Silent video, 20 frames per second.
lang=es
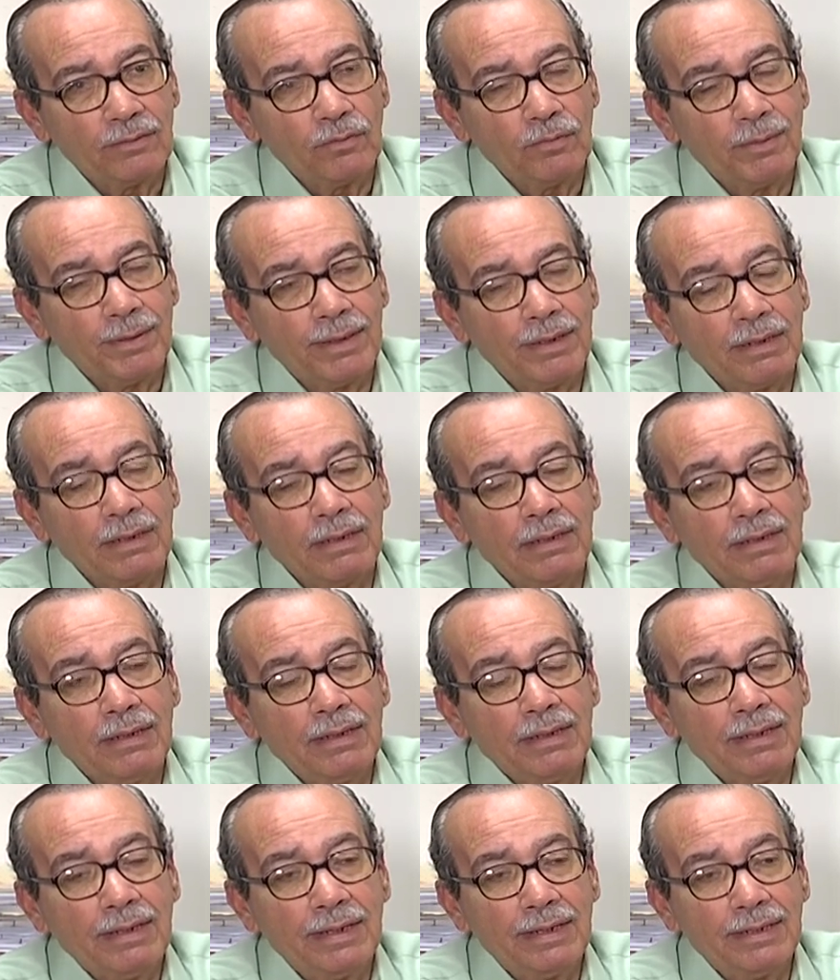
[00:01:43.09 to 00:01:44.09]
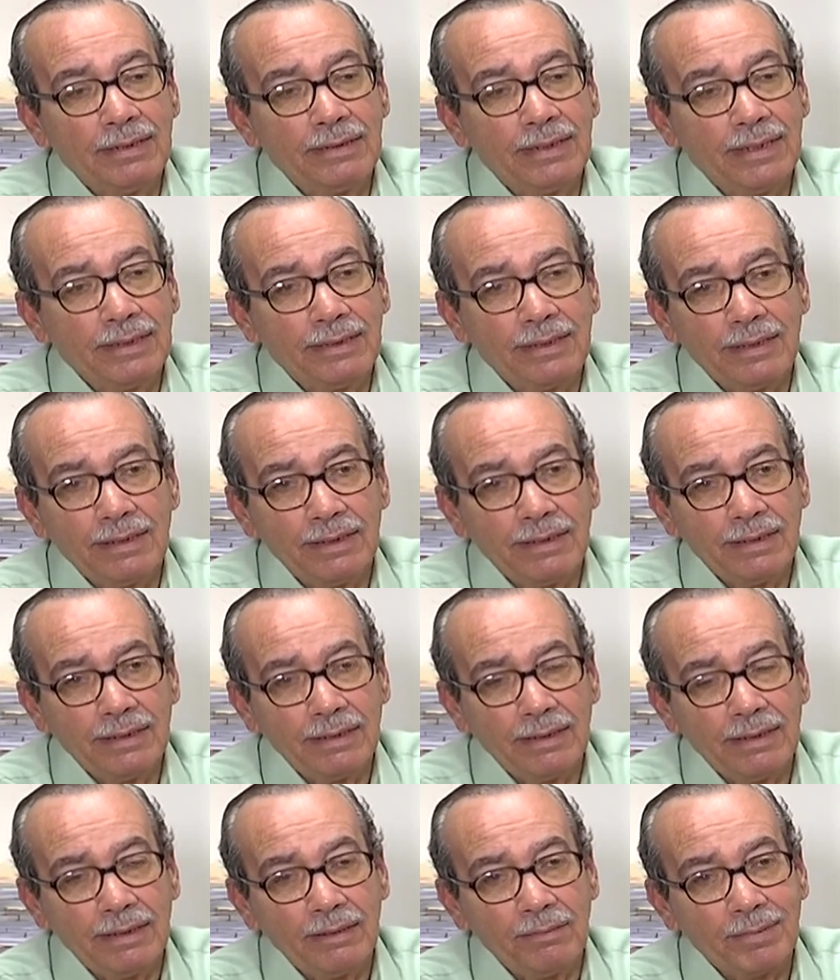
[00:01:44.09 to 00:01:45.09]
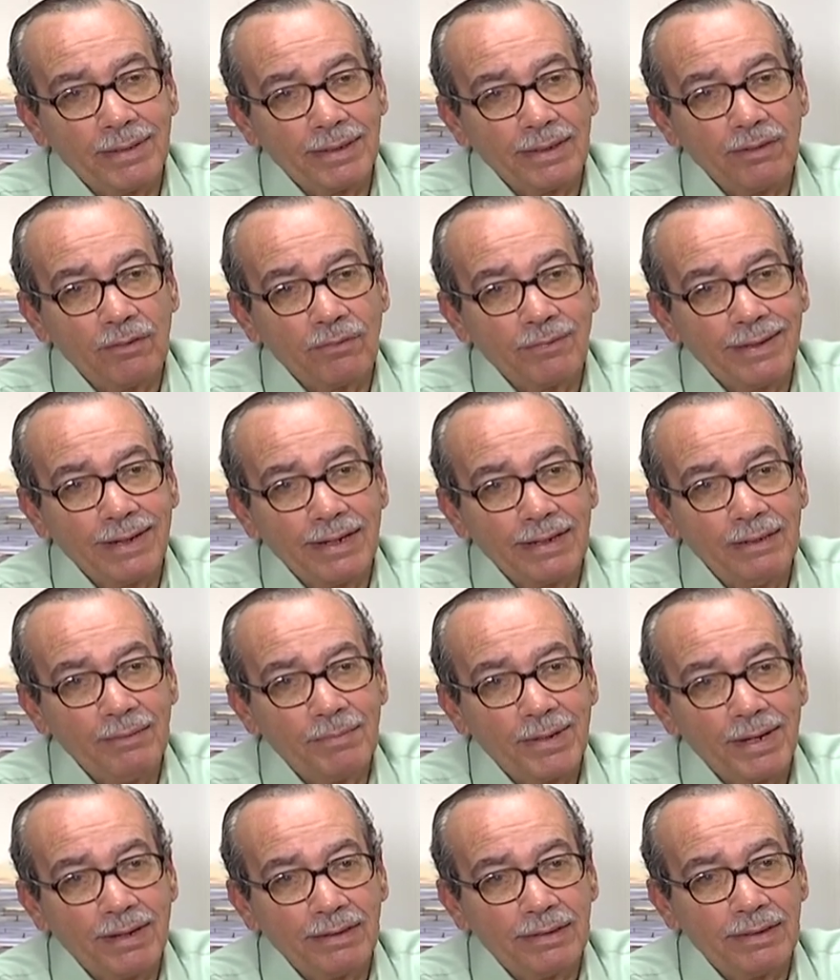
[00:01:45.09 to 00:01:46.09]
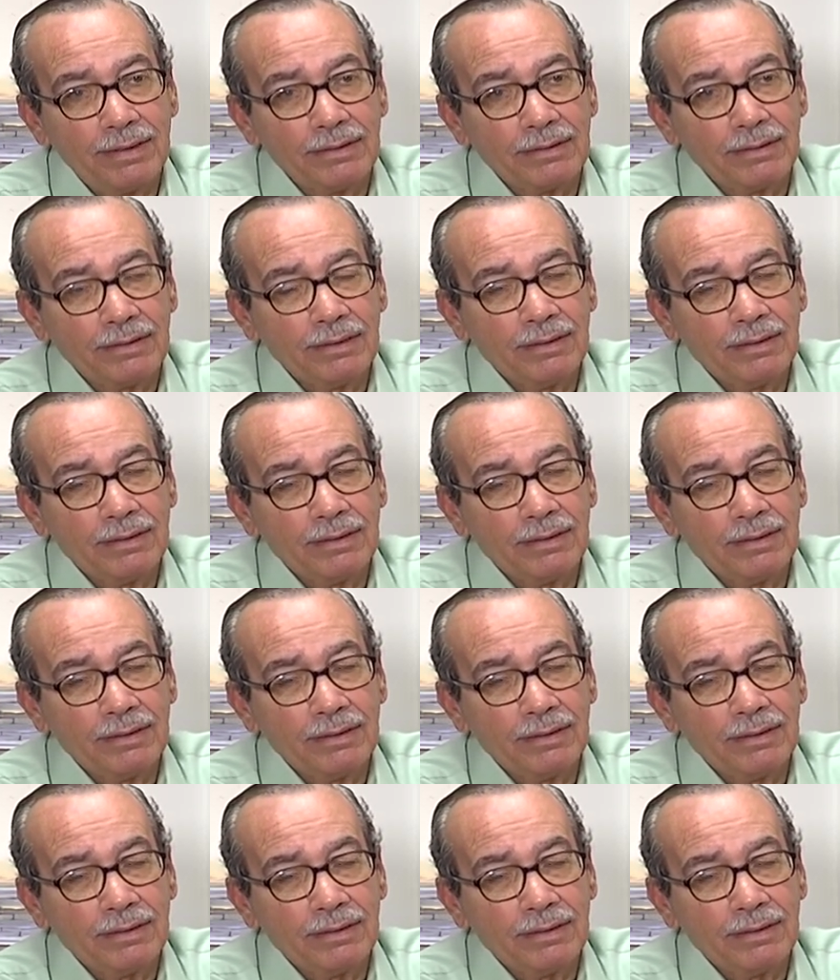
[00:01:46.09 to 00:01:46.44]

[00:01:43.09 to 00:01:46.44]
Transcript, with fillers: Tuve eh, desde el manejo de las imágenes